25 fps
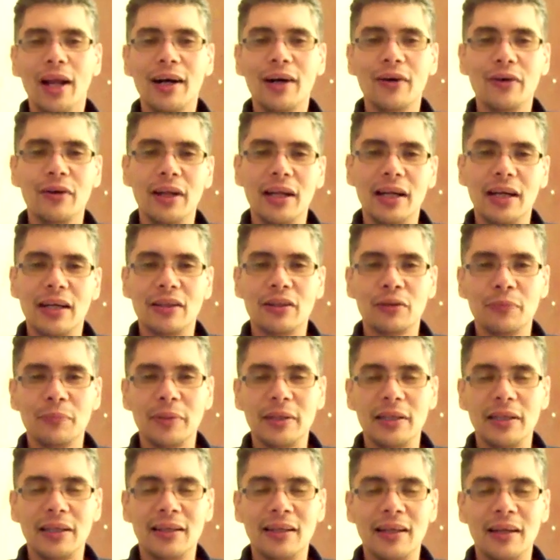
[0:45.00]
colega
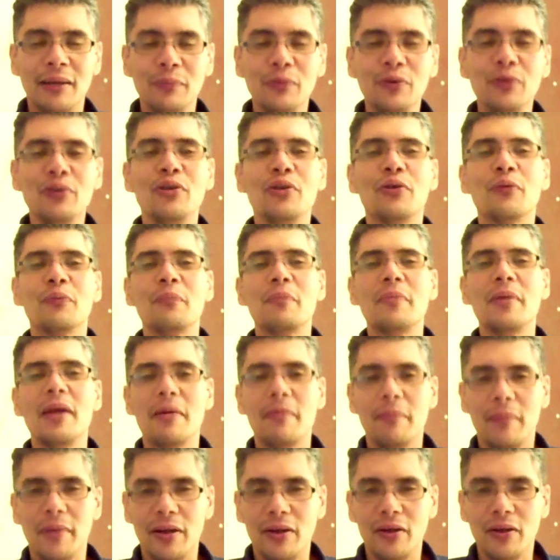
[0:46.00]
trompetista del mundo,
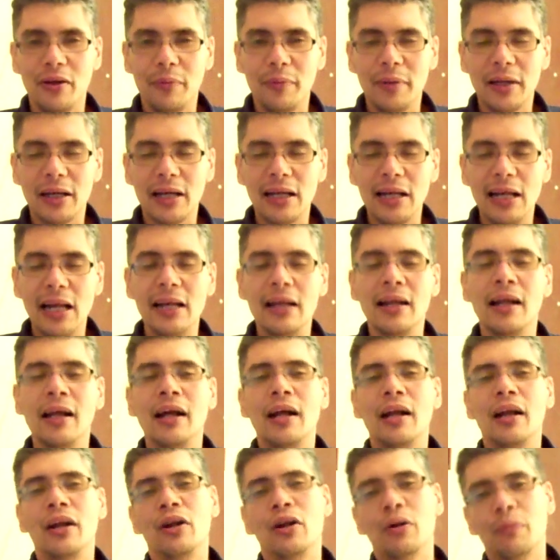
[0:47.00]
bienvenido a mi canal.
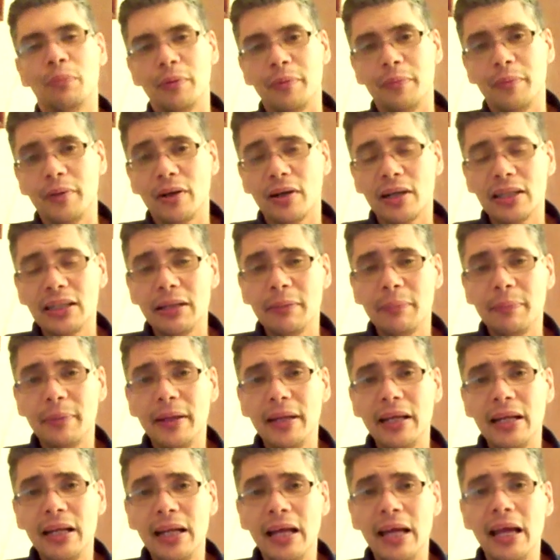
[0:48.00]
Lo primero que te
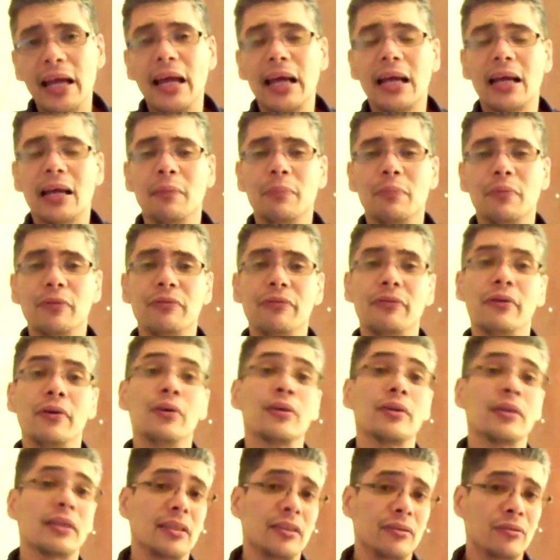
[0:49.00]
pediré es que por
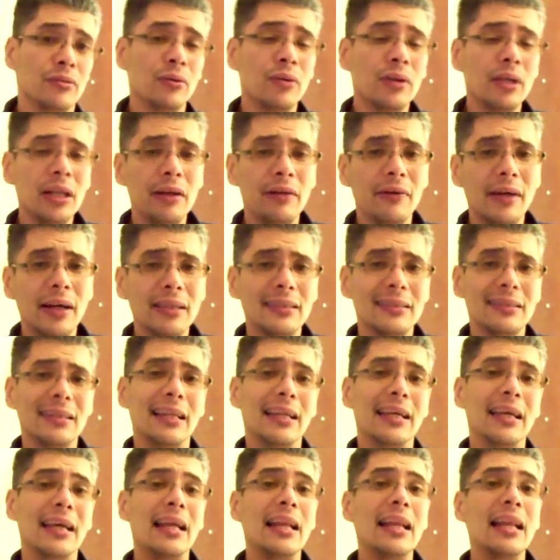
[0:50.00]
favor te suscribas,
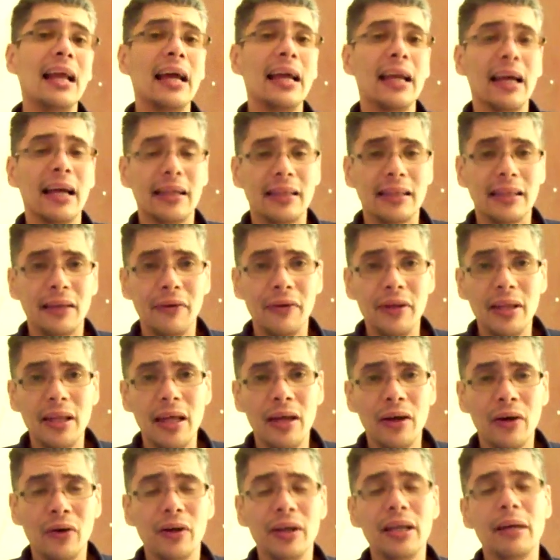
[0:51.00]
le des like a este
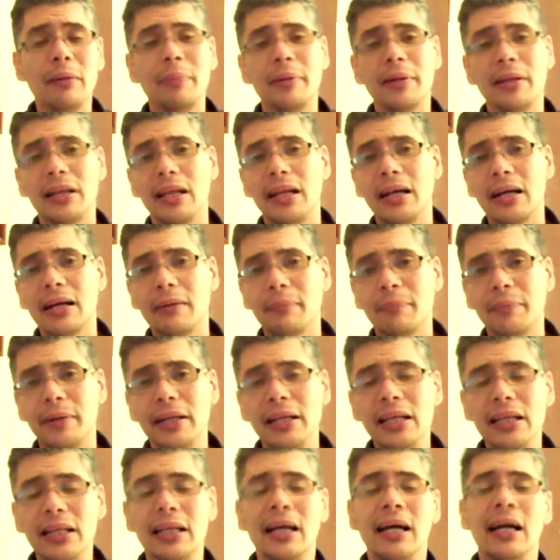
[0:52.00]
video y apretes la
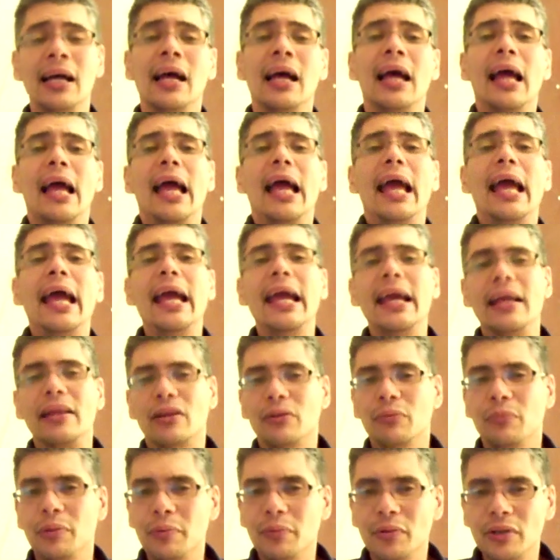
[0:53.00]
campanita.
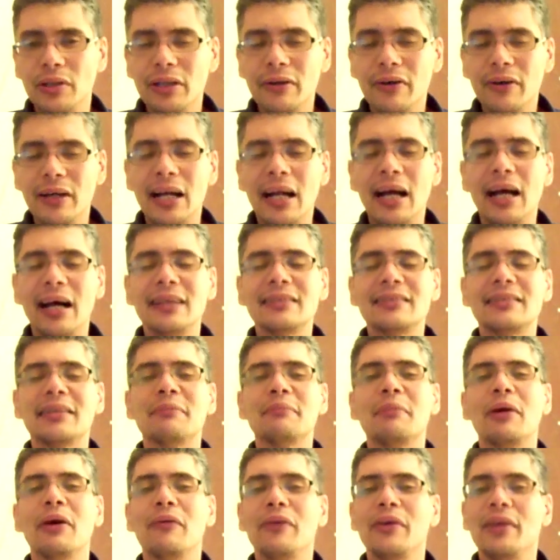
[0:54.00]
Esto me motivará a hacer
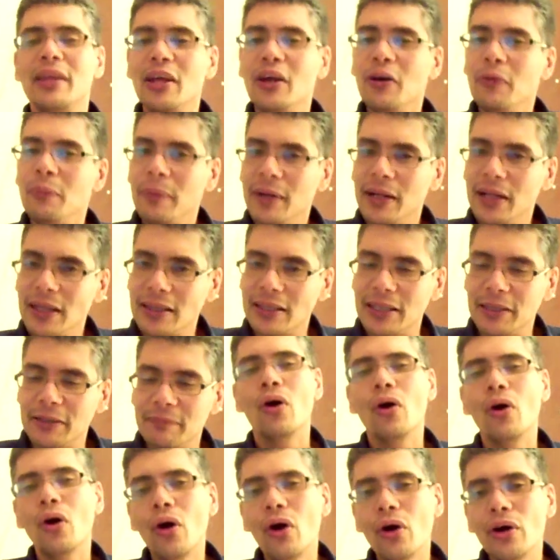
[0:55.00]
más videos para ti.
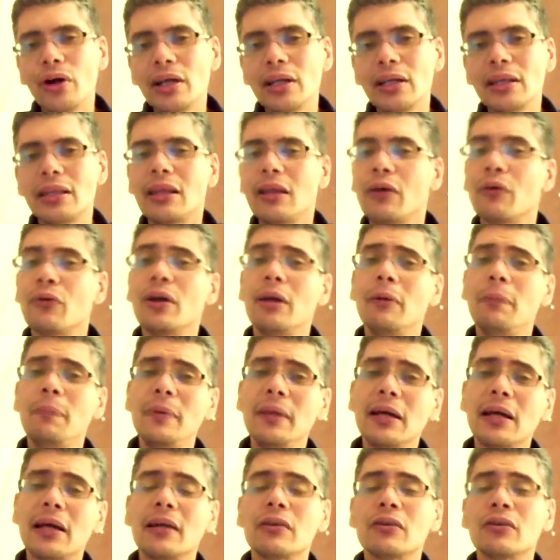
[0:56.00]
Hoy te voy a
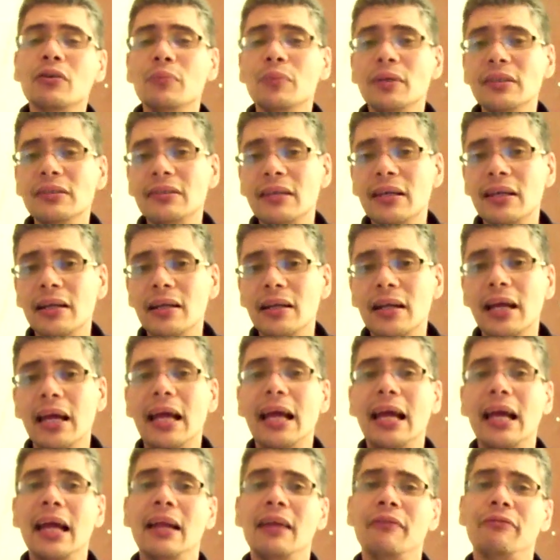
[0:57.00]
explicar cómo hacer
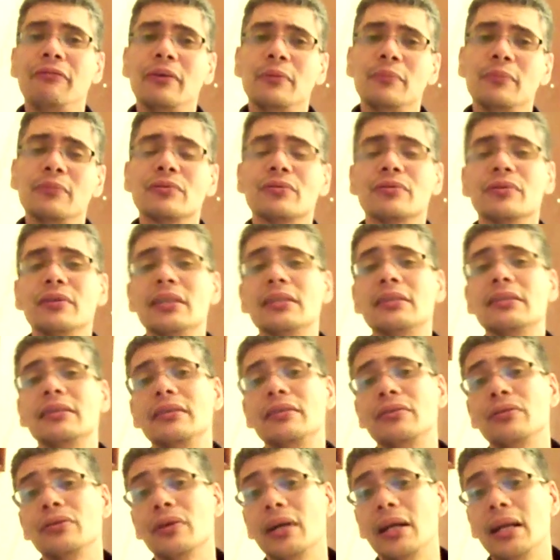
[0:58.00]
el famoso
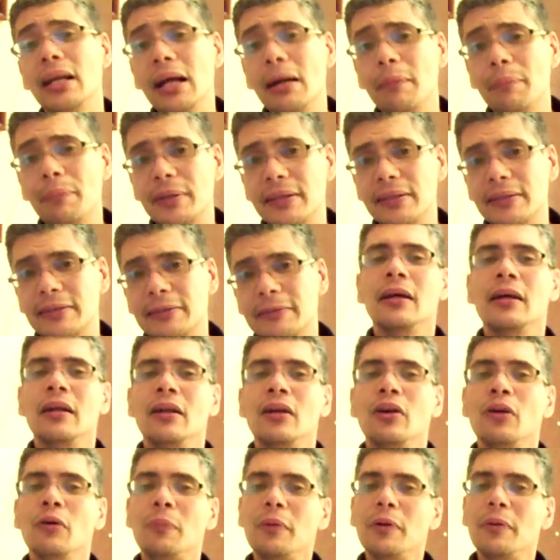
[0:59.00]
ejercicio del lápiz.
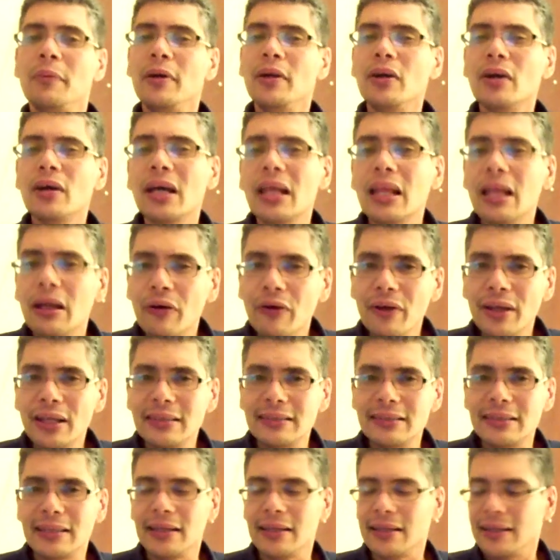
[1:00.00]
Lo primero que debo
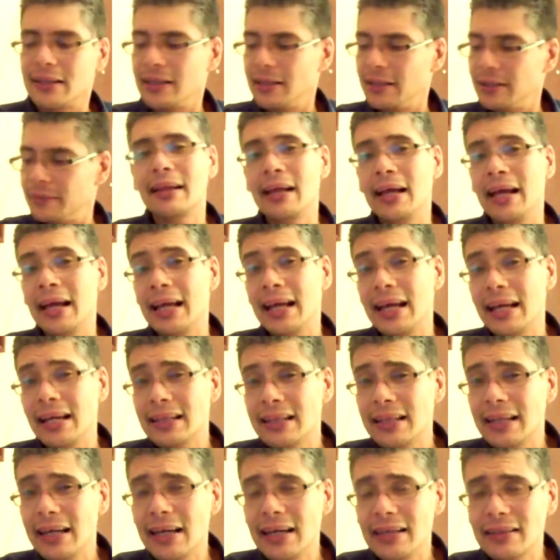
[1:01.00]
decirte es que
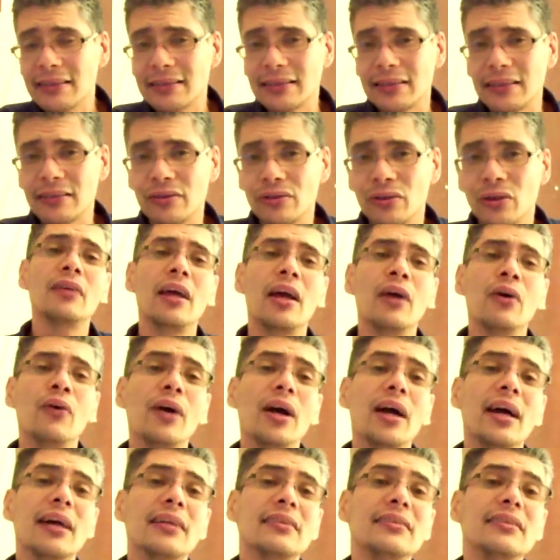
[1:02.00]
este ejercicio es un
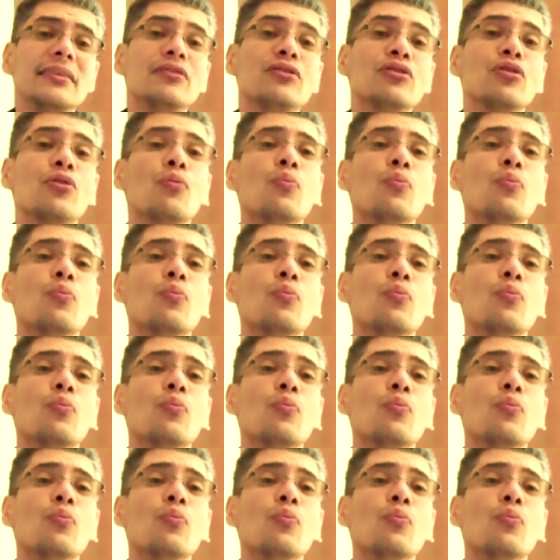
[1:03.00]
ejercicio